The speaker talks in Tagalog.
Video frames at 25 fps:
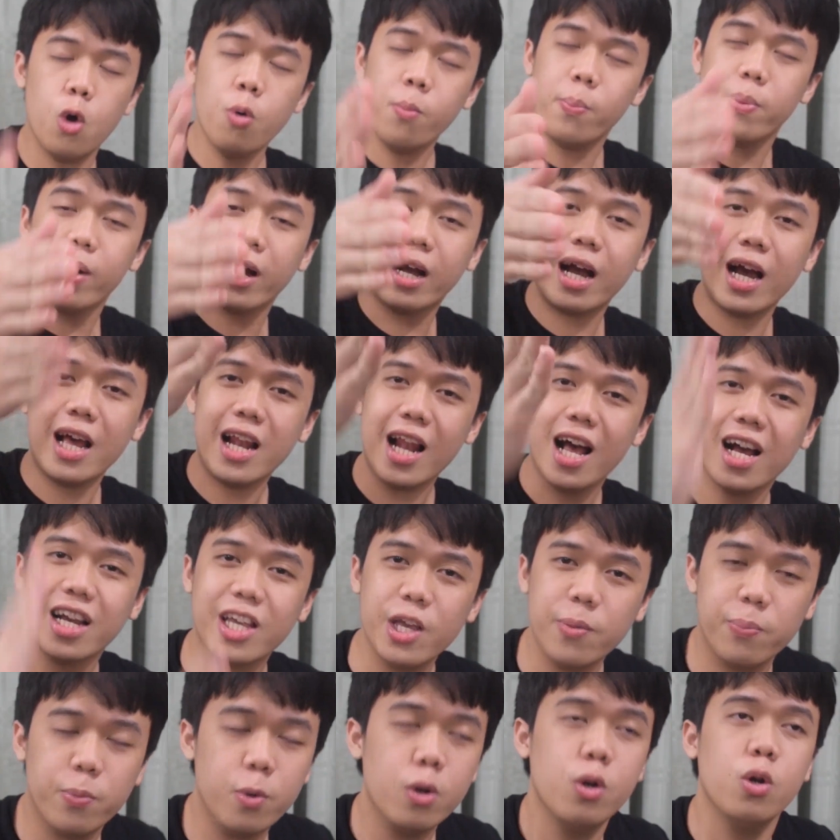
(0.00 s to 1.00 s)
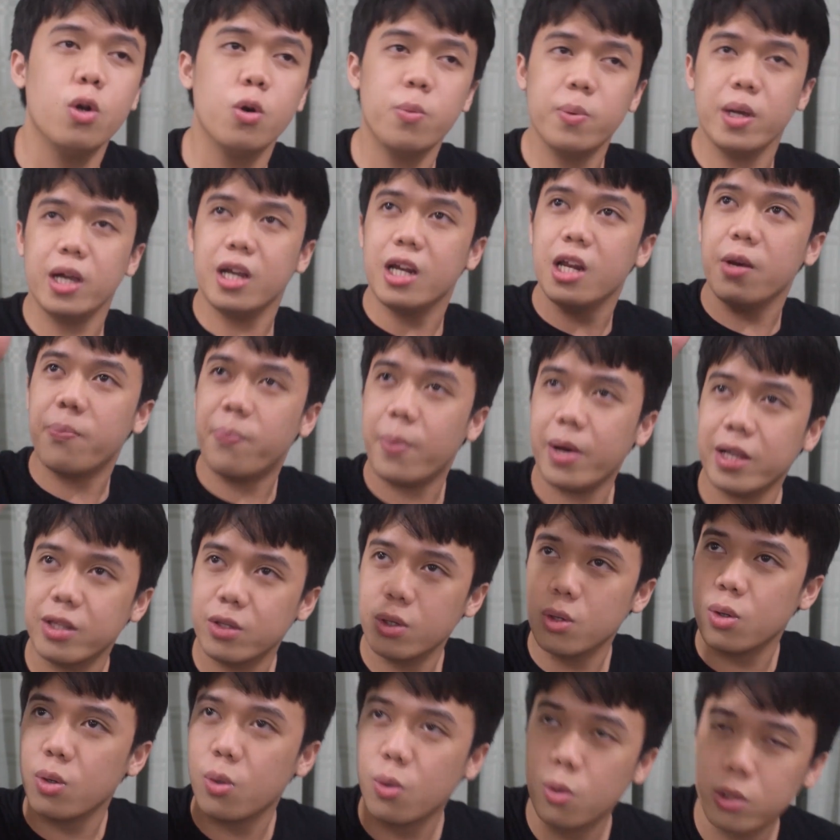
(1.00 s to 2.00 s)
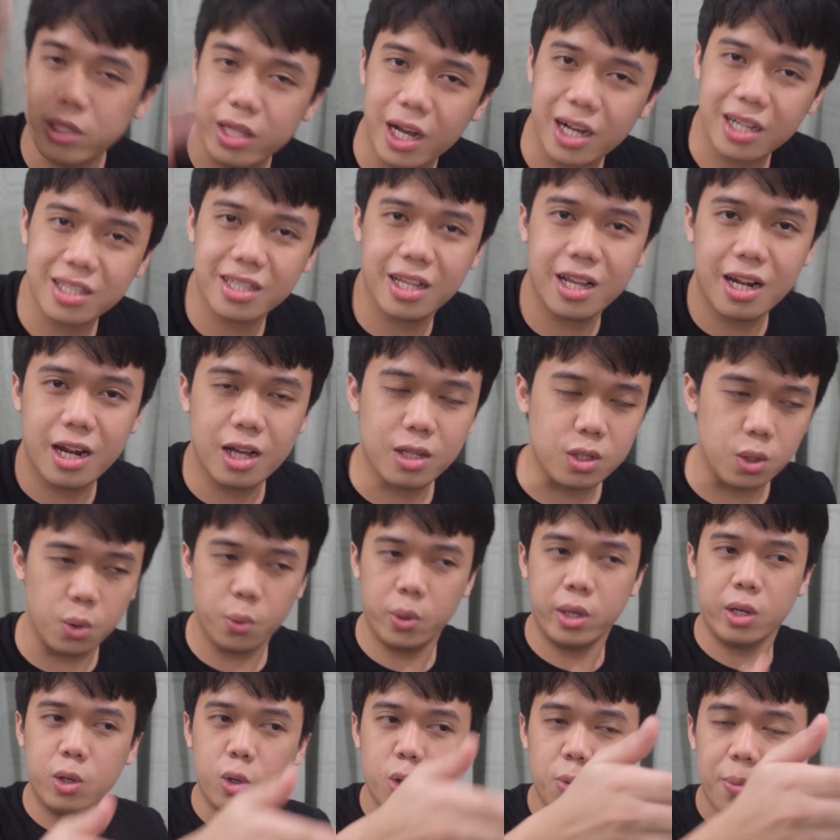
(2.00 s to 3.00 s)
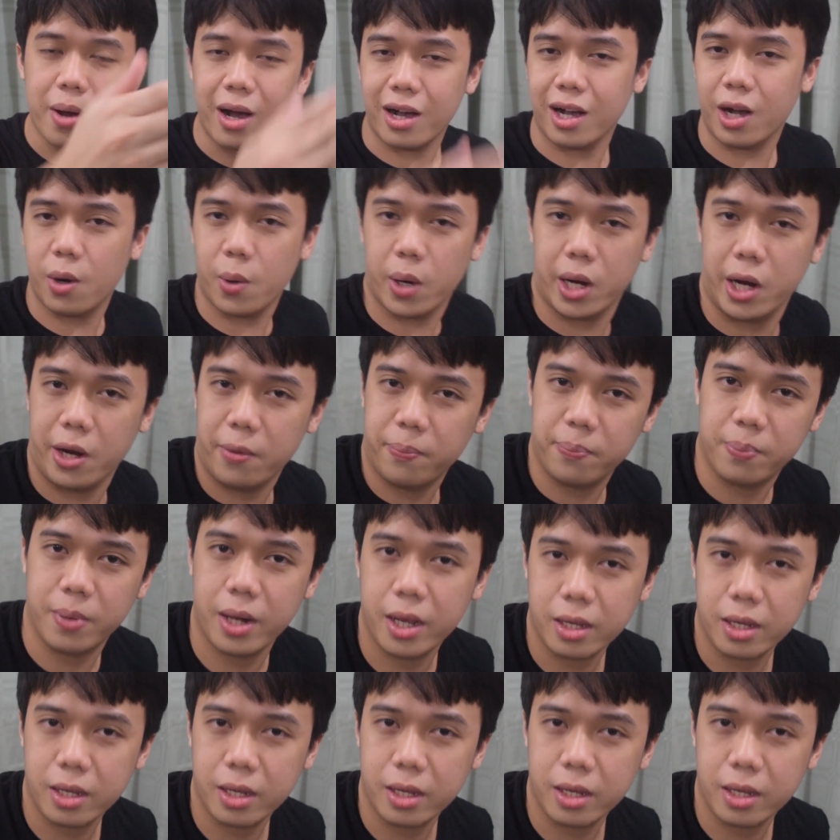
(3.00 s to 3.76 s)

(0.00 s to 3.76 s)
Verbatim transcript: Kumbaga, lagi pong lumilipad yung utak nila tuwing gumagawa ng